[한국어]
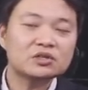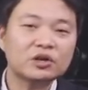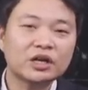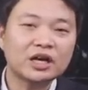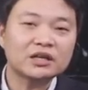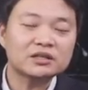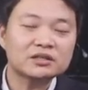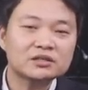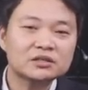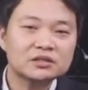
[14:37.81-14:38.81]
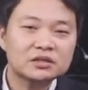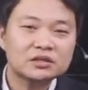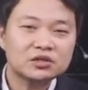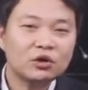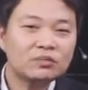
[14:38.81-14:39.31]
저희가
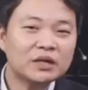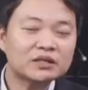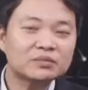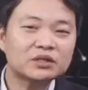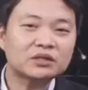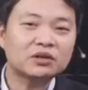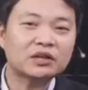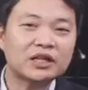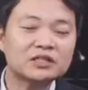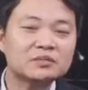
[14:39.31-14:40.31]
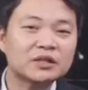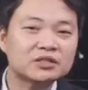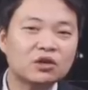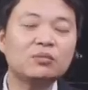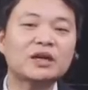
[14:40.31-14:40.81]
처음 말씀드리는 건 아니지만
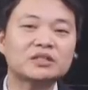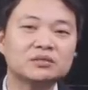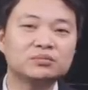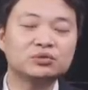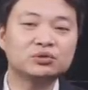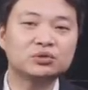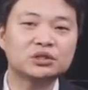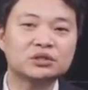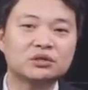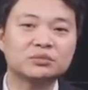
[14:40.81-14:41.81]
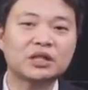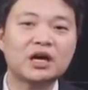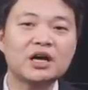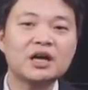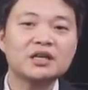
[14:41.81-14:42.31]
처음 아시는 분들도 있을
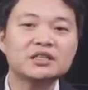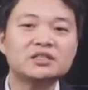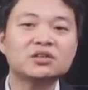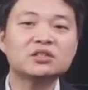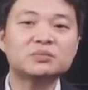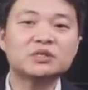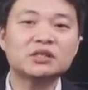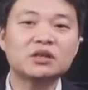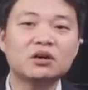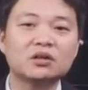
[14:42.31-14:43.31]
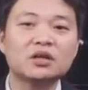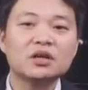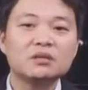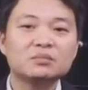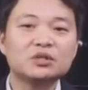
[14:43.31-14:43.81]
겁니다. 2017년
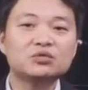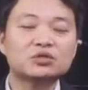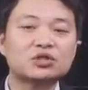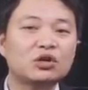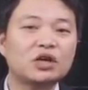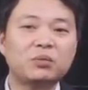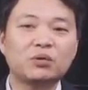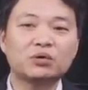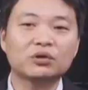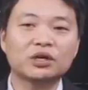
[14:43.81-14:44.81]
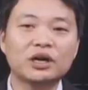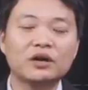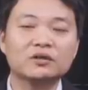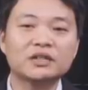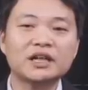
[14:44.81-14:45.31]
미국
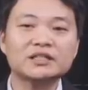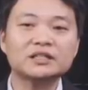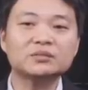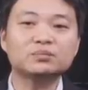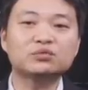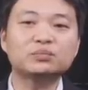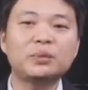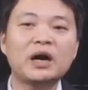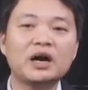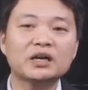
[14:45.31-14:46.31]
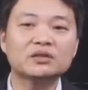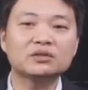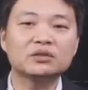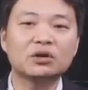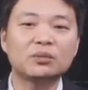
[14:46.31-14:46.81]
전략폭격기가요. 사실은 북방
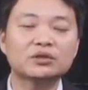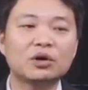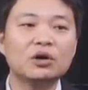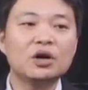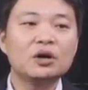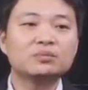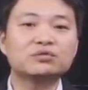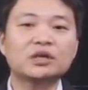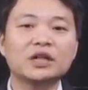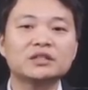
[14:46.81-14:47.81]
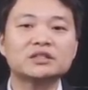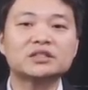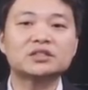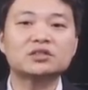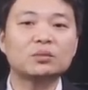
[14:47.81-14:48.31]
한계선을 넘어서 북한을
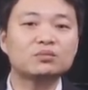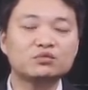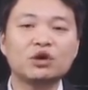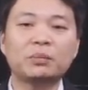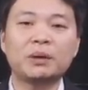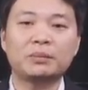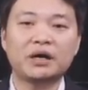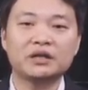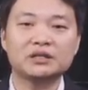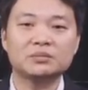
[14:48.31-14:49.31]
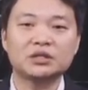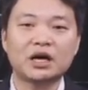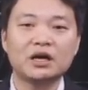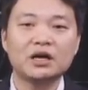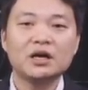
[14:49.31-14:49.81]
직접 위협한 바가
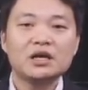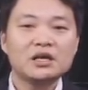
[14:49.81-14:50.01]
있습니다.